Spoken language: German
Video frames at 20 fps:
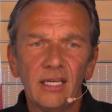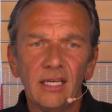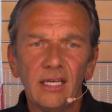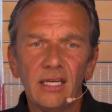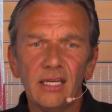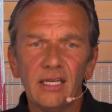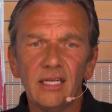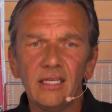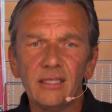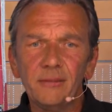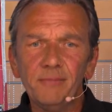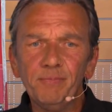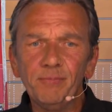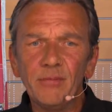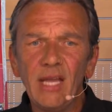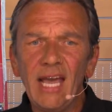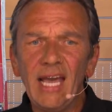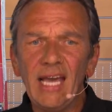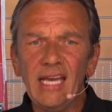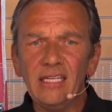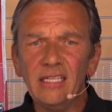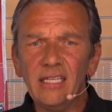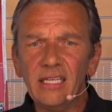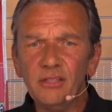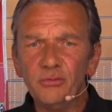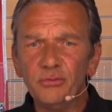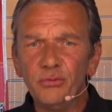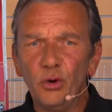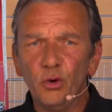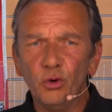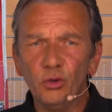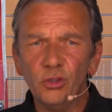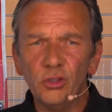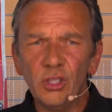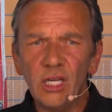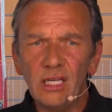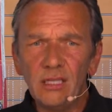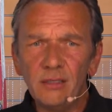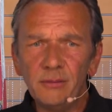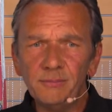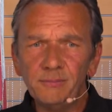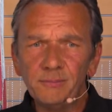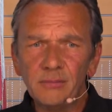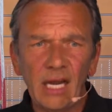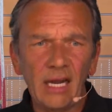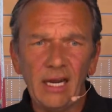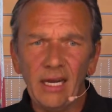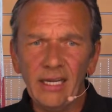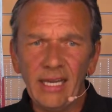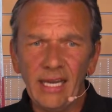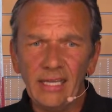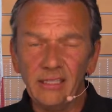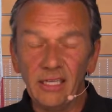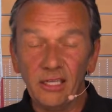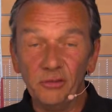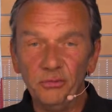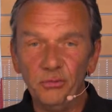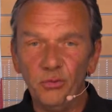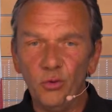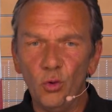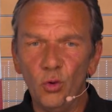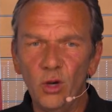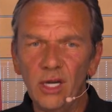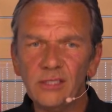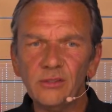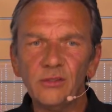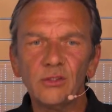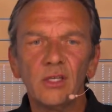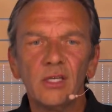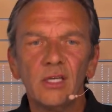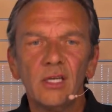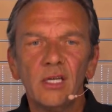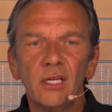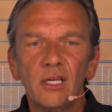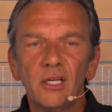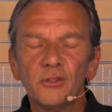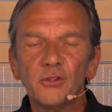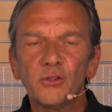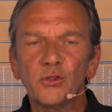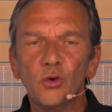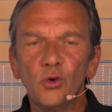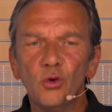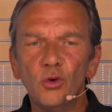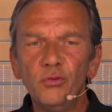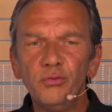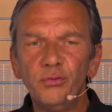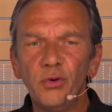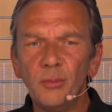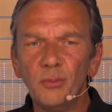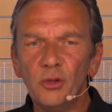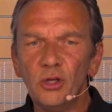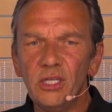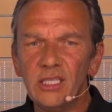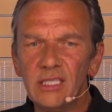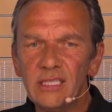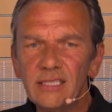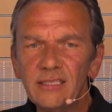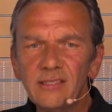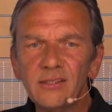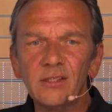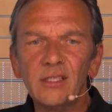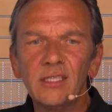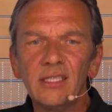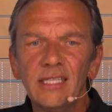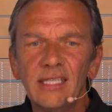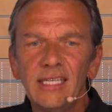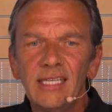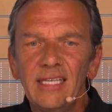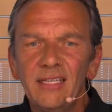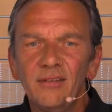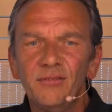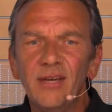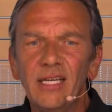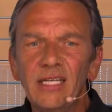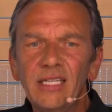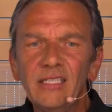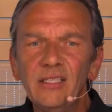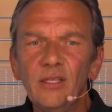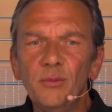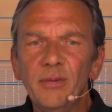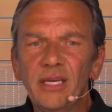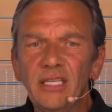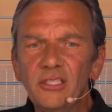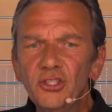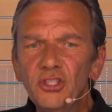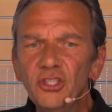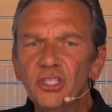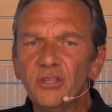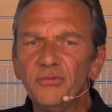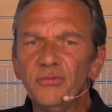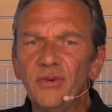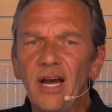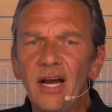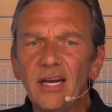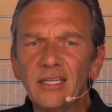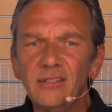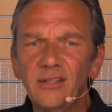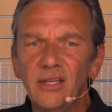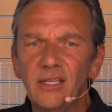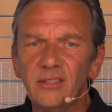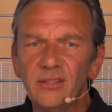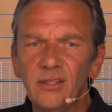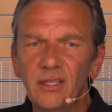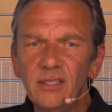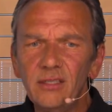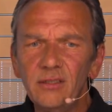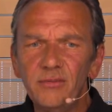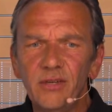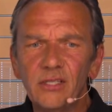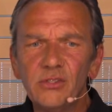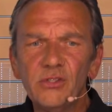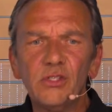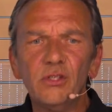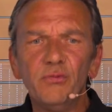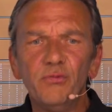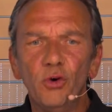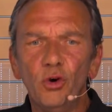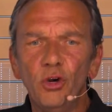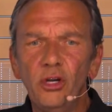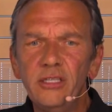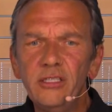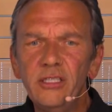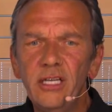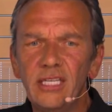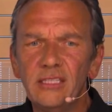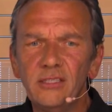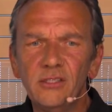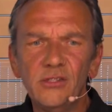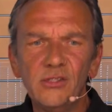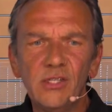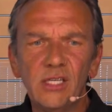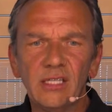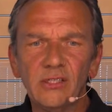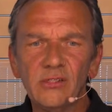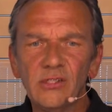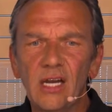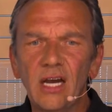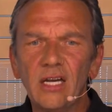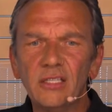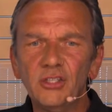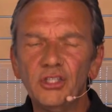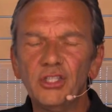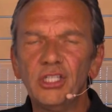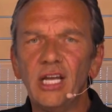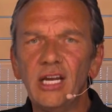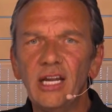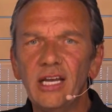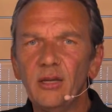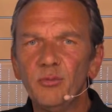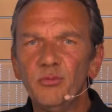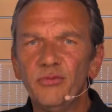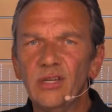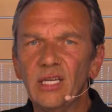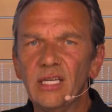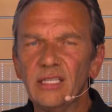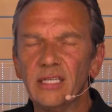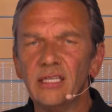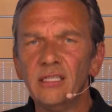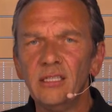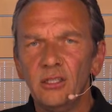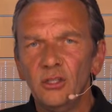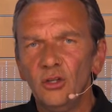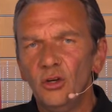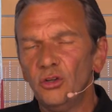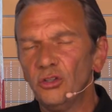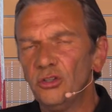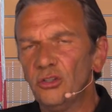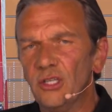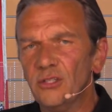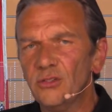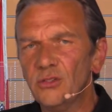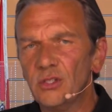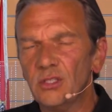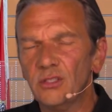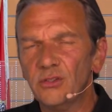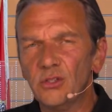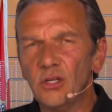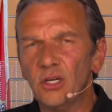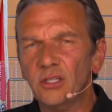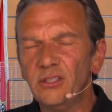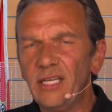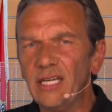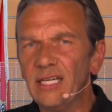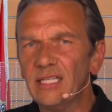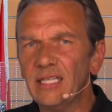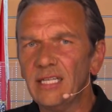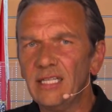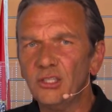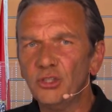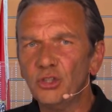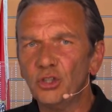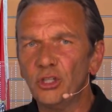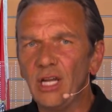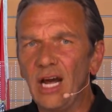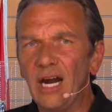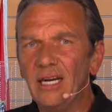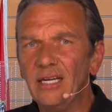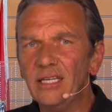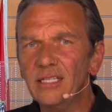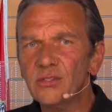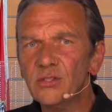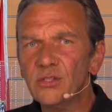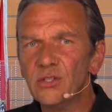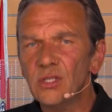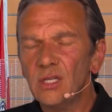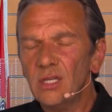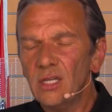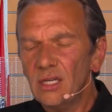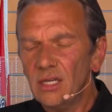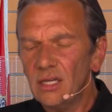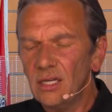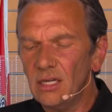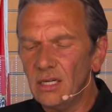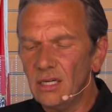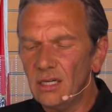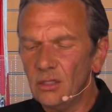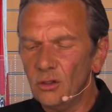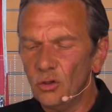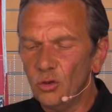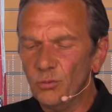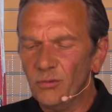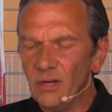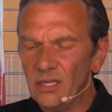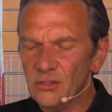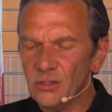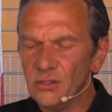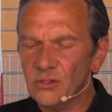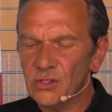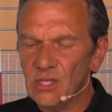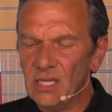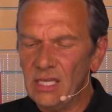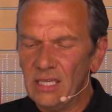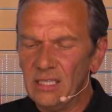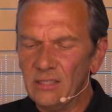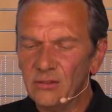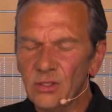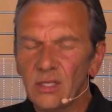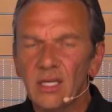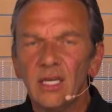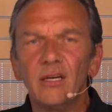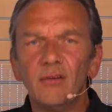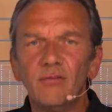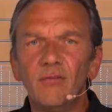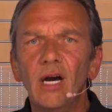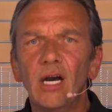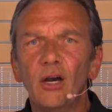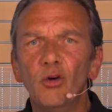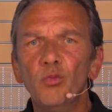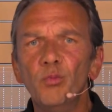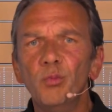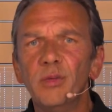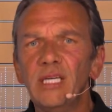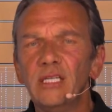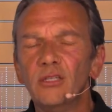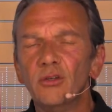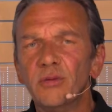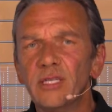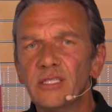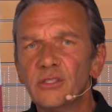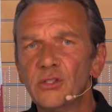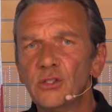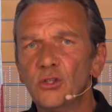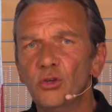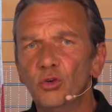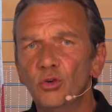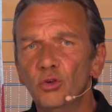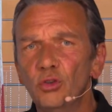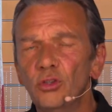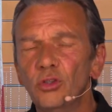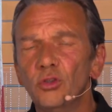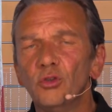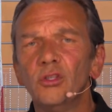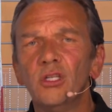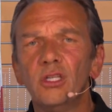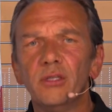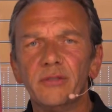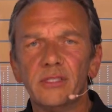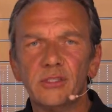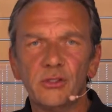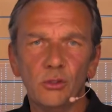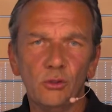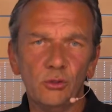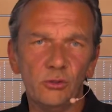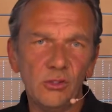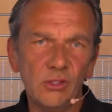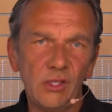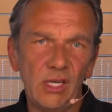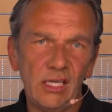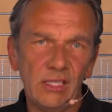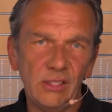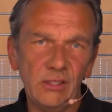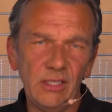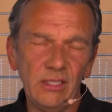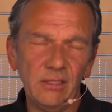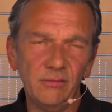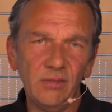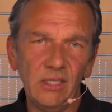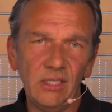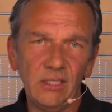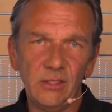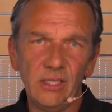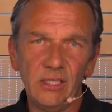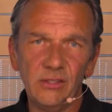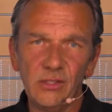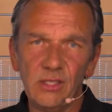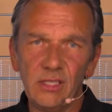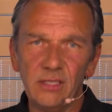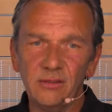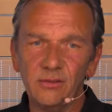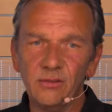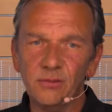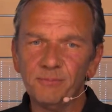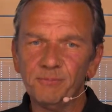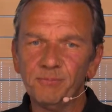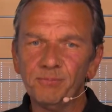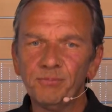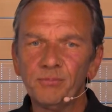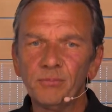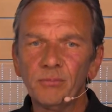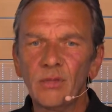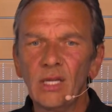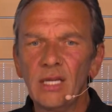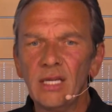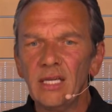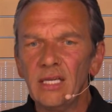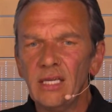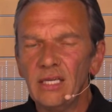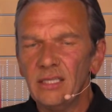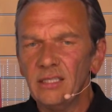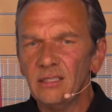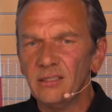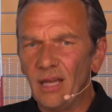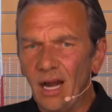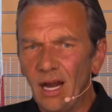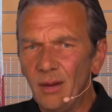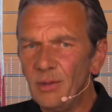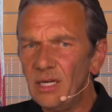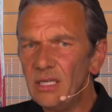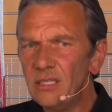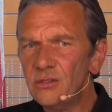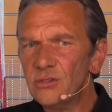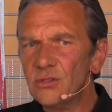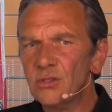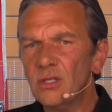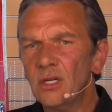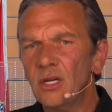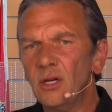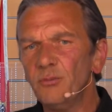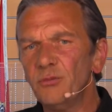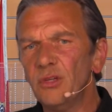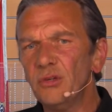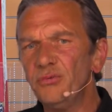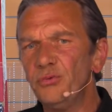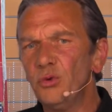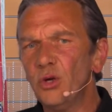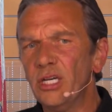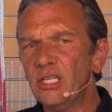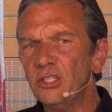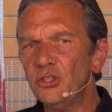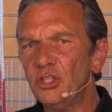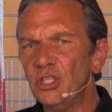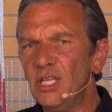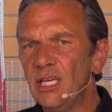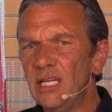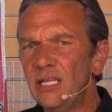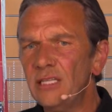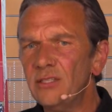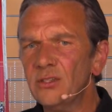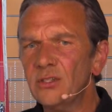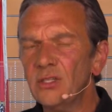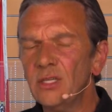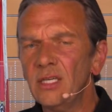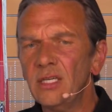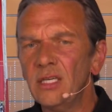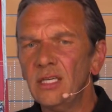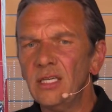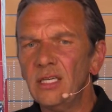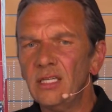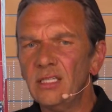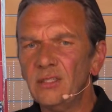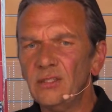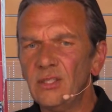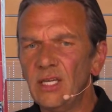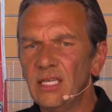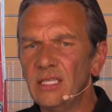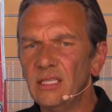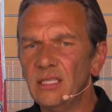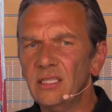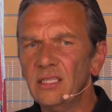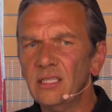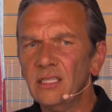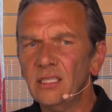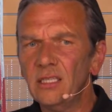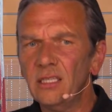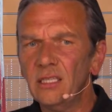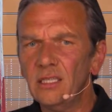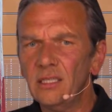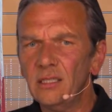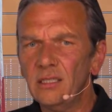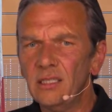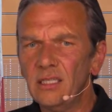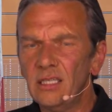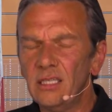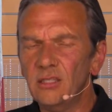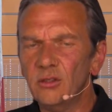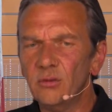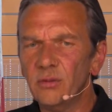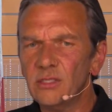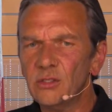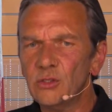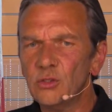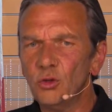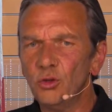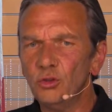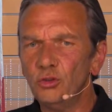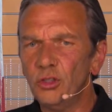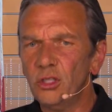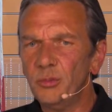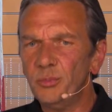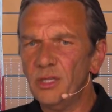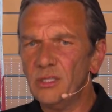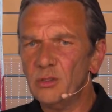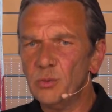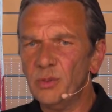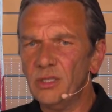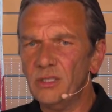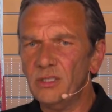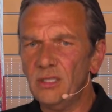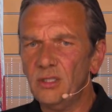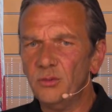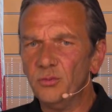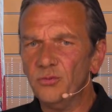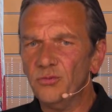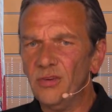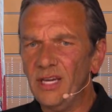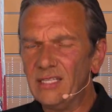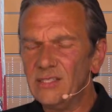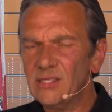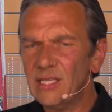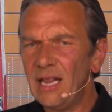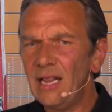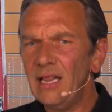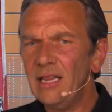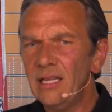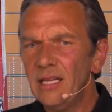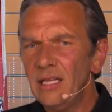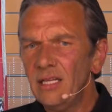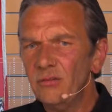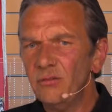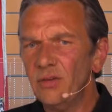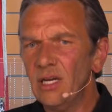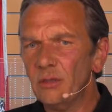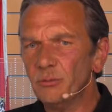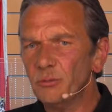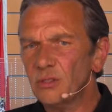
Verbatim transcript: äh, Henry, Fonda, äh, Henry Ford so formuliert, wenn ich die Menschen gefragt hätte, was sie wollen, hätten sie gesagt, schnellere Pferde. Und das sagt eigentlich schon alles, äh, um was es geht, warum Innovation und Innovationstechniken wichtig sind. Damals haben wir vorgestellt den Innovation durch Perspektivenwechsel. Wir haben